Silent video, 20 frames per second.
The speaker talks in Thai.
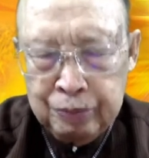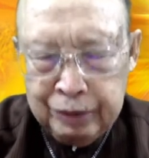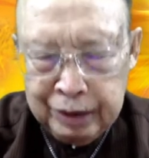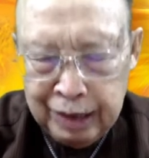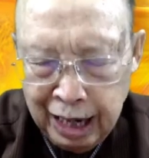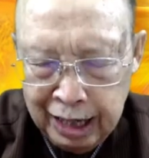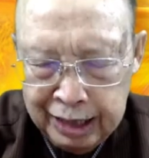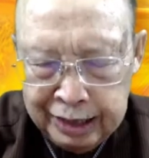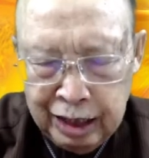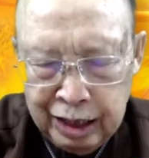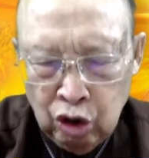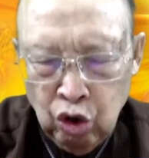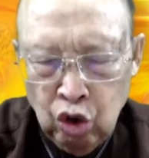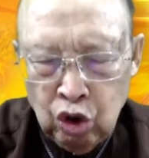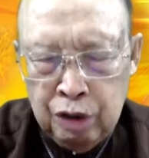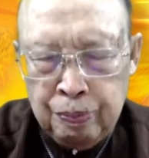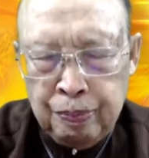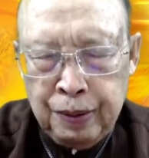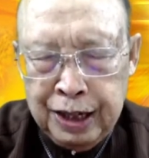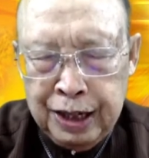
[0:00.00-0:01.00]
ตายจากโลก
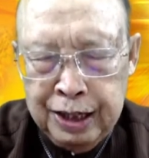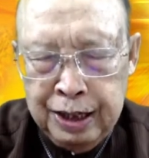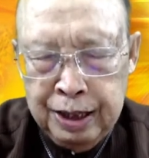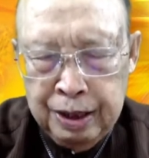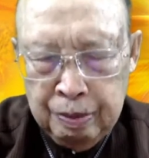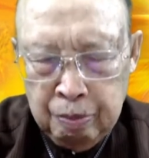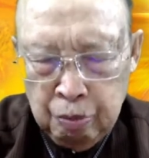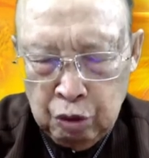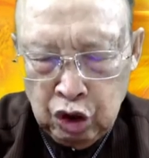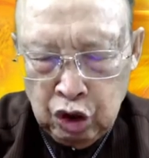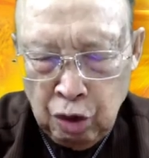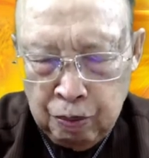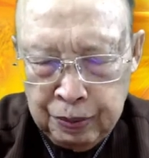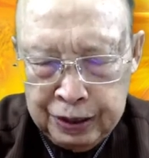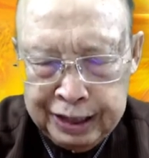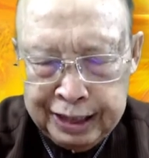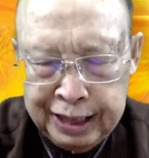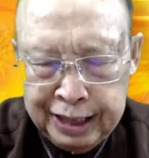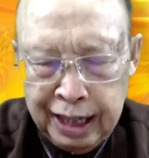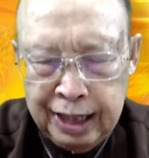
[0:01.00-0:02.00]
นี้ไปบ่ต้องไป
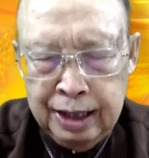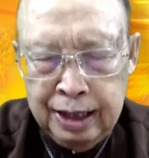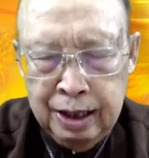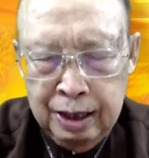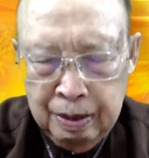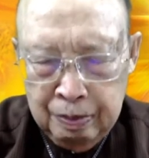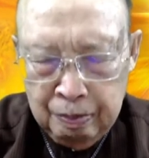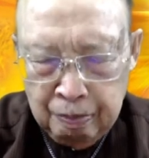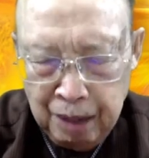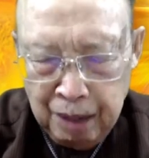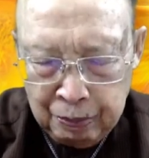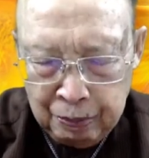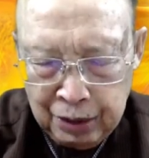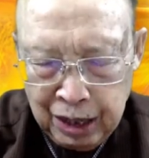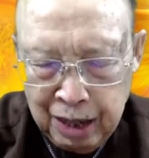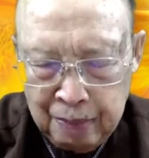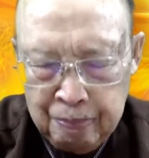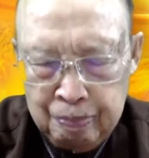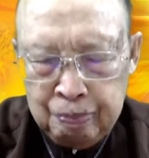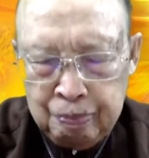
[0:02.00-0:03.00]
ใส่บาปกร
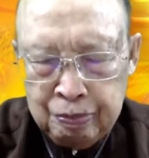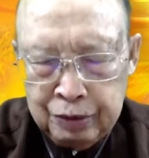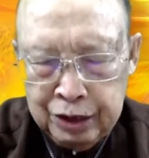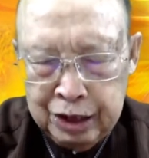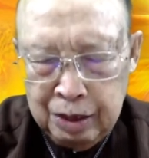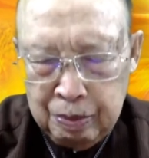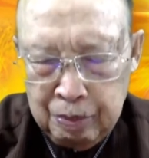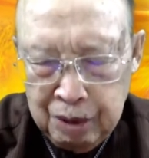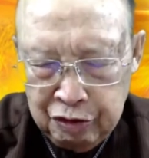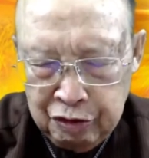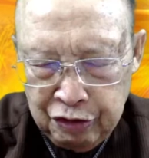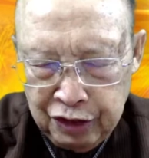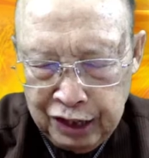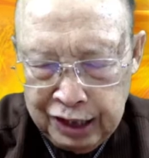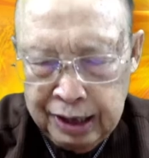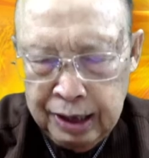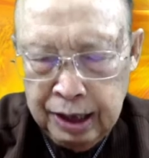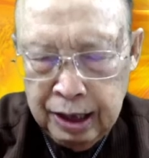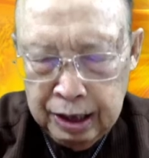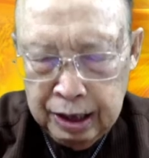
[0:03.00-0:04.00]
รมที่บึงไฟ
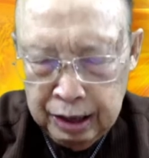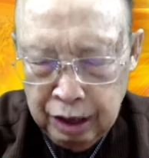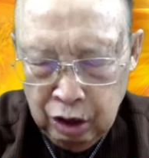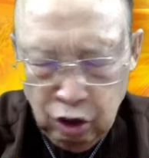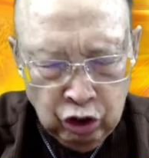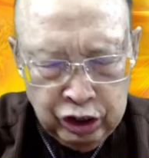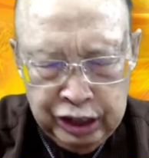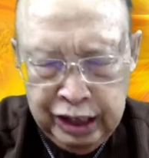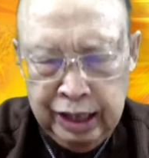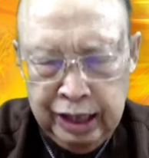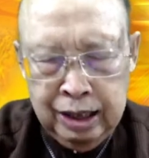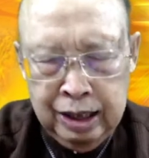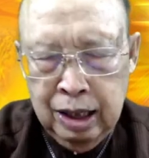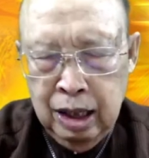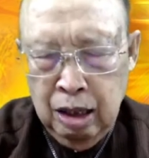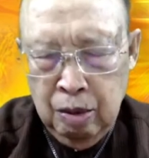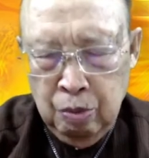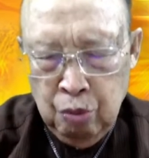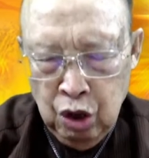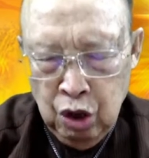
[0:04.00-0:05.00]
นรกอีก
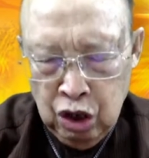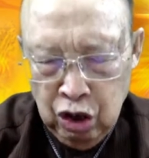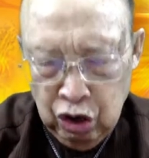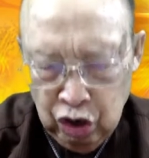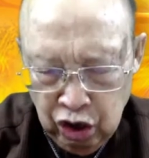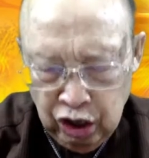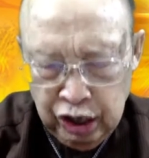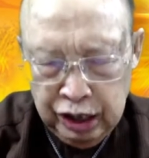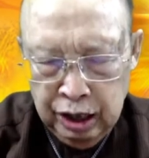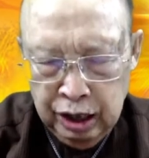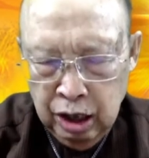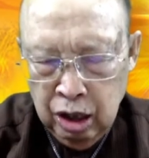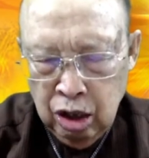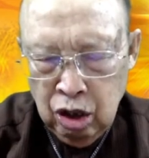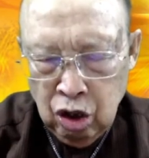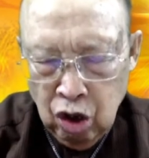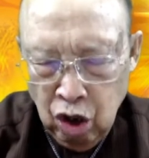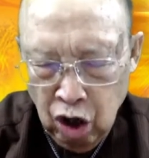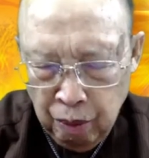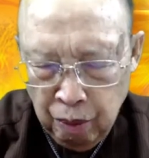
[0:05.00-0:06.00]
พวกเขาน้อย
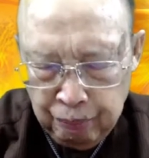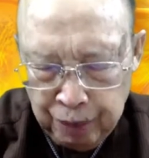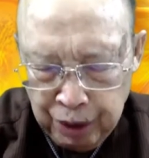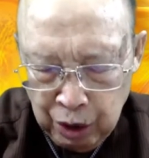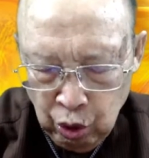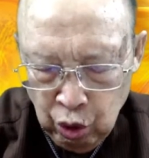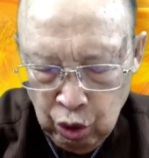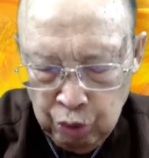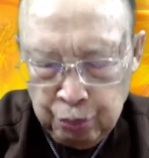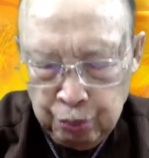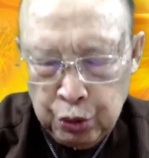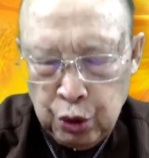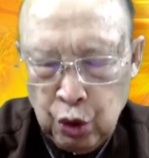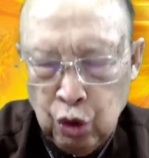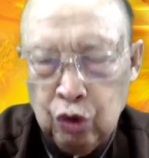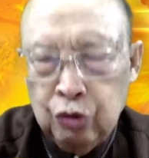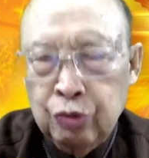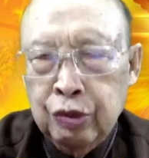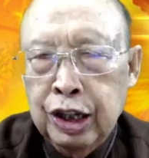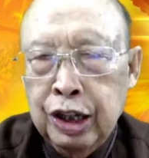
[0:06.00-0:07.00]
ขอบพระคุณพระอง
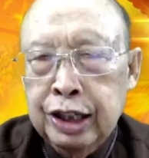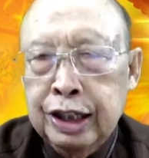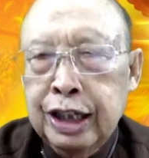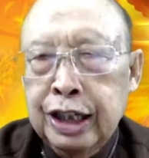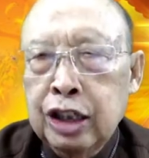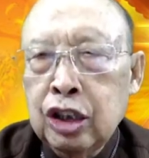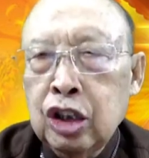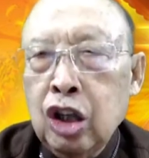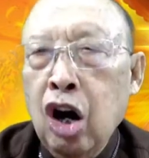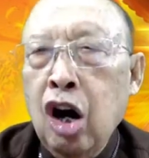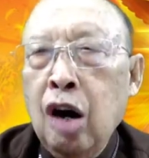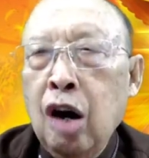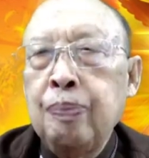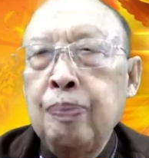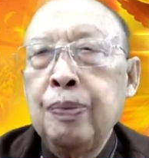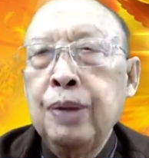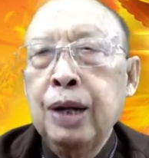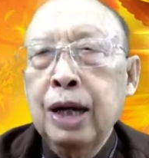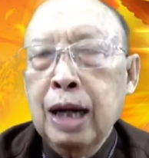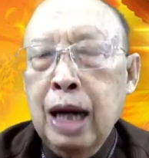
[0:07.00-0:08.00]
ค์ที่ตอบ
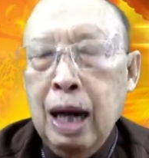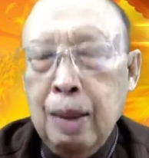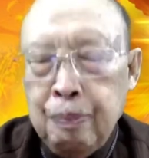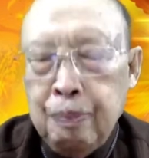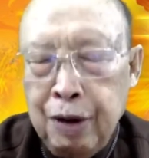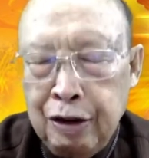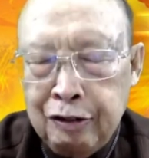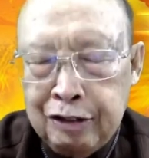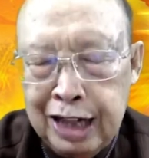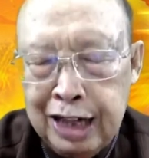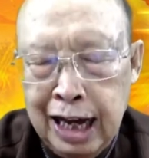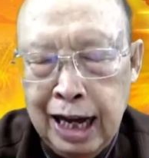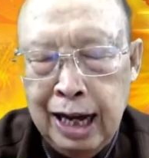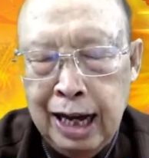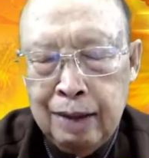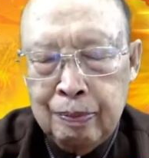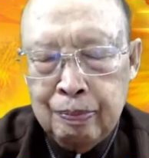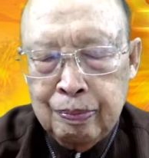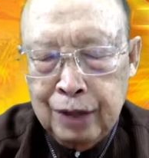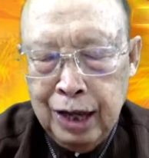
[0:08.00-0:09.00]
คำภาวนา
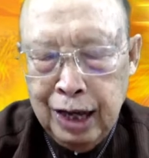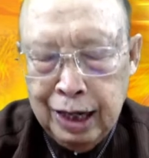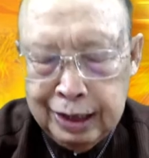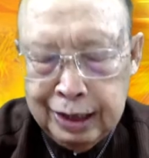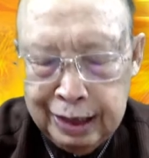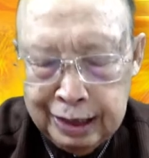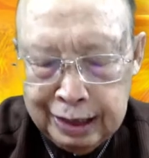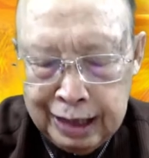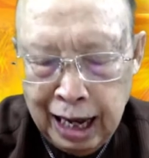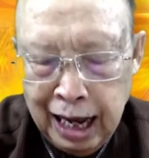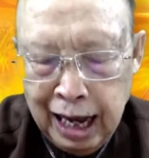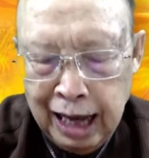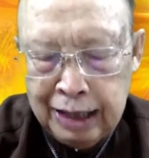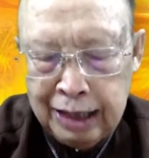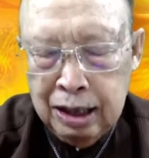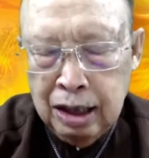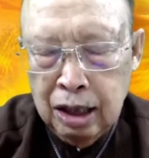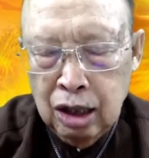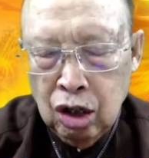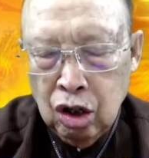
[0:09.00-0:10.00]
อธิษฐาน
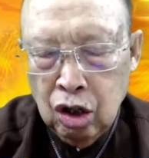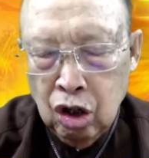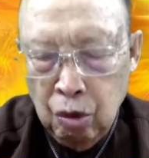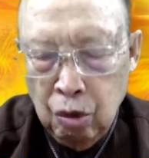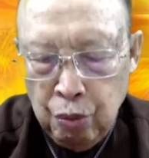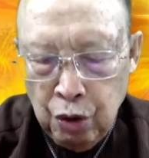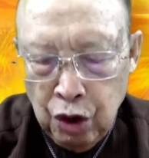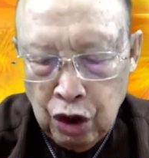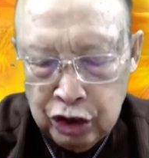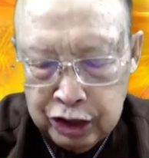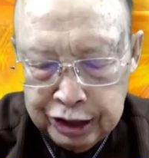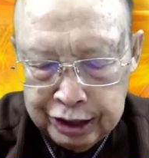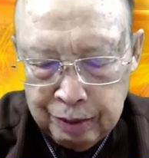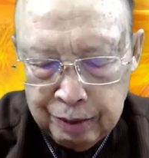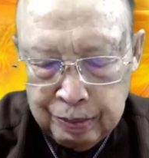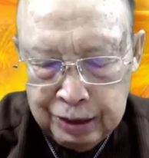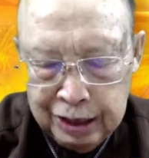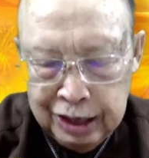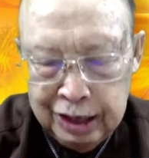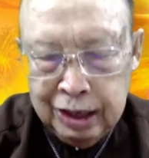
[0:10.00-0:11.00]
ของพวกเขาในเสม
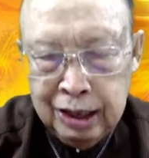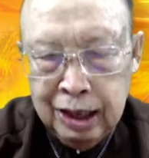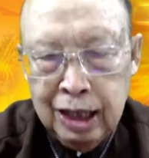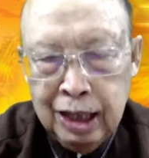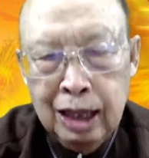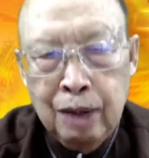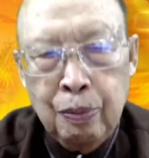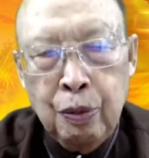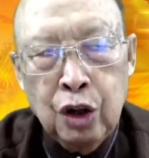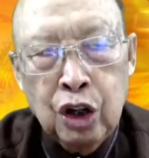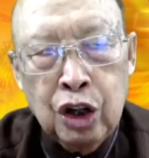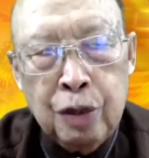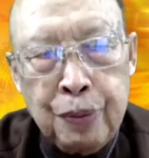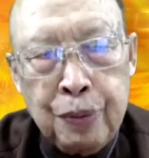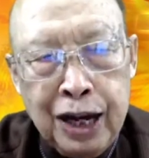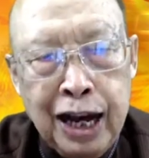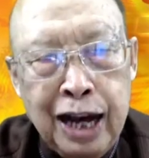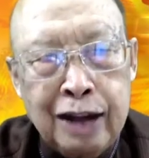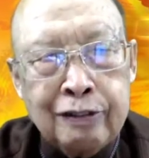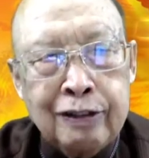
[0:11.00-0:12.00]
อและพวกเขาได้ประ
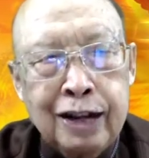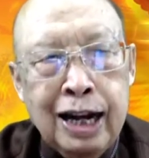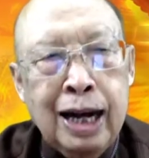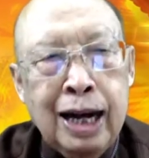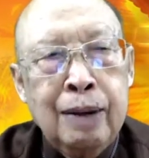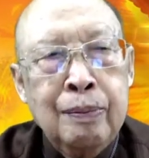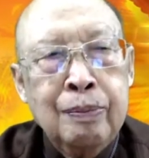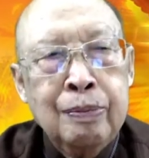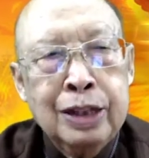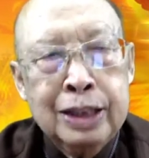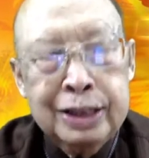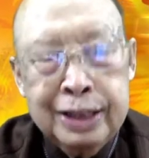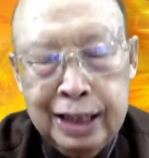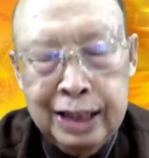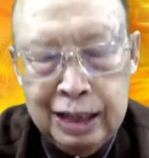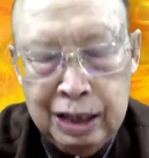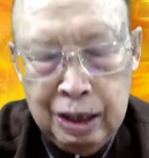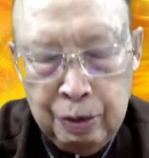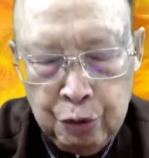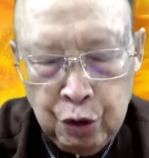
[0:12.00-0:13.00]
กาศว่าสิ่ง
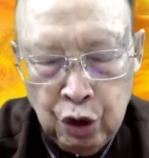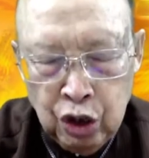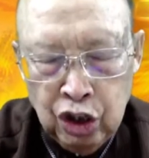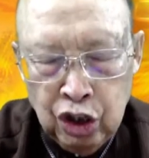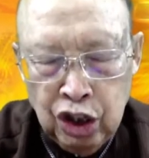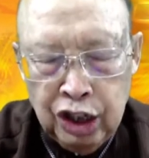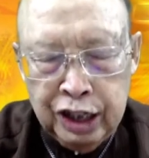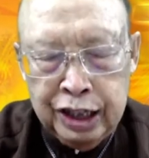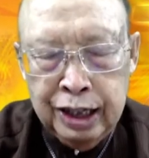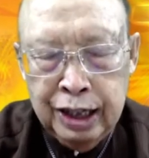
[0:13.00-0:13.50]
ที่พวกเขาน้อย